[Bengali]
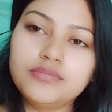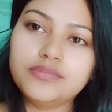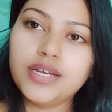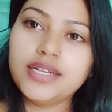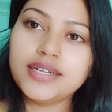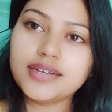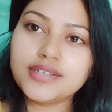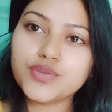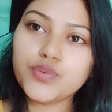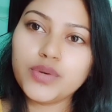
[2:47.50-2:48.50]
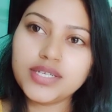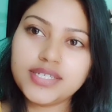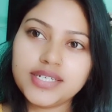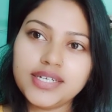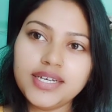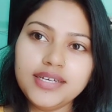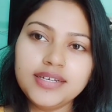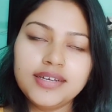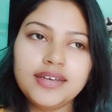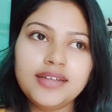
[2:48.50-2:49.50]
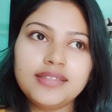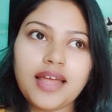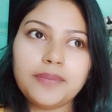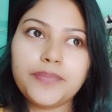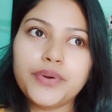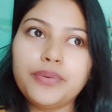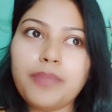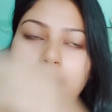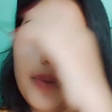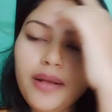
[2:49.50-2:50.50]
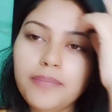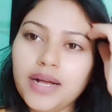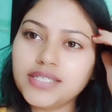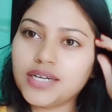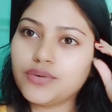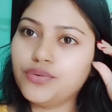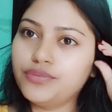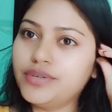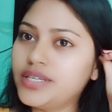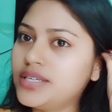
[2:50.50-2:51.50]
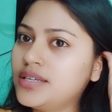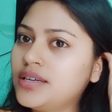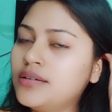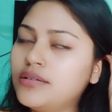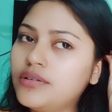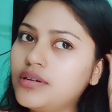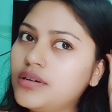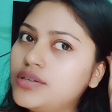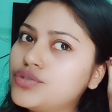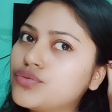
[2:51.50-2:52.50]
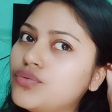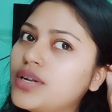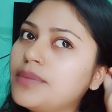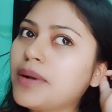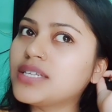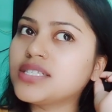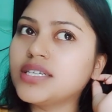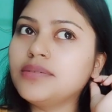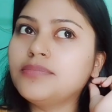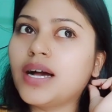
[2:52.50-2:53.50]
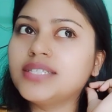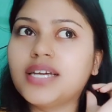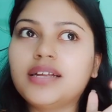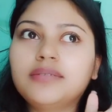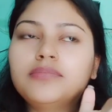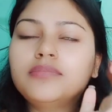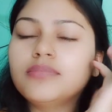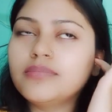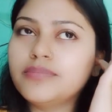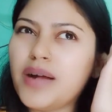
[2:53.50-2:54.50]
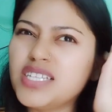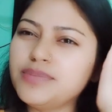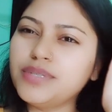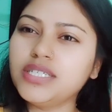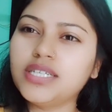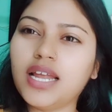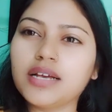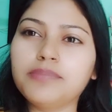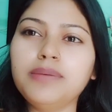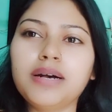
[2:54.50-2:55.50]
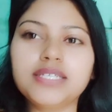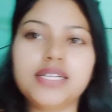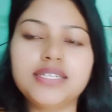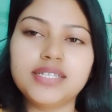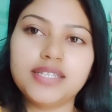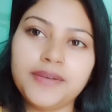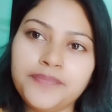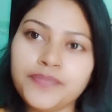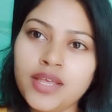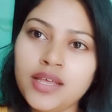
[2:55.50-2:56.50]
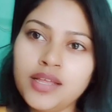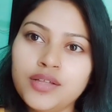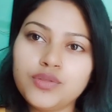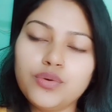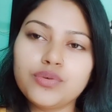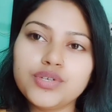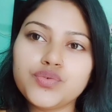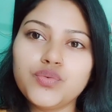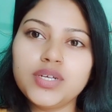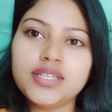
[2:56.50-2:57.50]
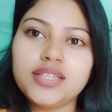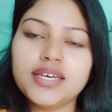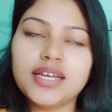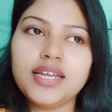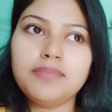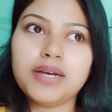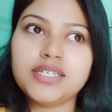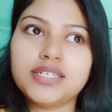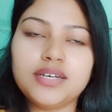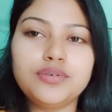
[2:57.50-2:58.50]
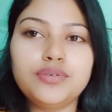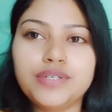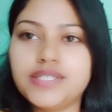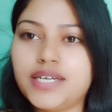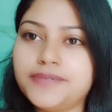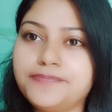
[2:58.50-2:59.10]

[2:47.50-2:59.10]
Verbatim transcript: এলিনাকে স্কুলে ছেড়ে তারপরে ওর পাপা বাজার করবে স্কুলের পাশেই বাজার পাঁচ মিনিট লাগবে বাজারে যেতে তো ওকে স্কুলে দিতে গেলে বাজারটাও হয়ে যায়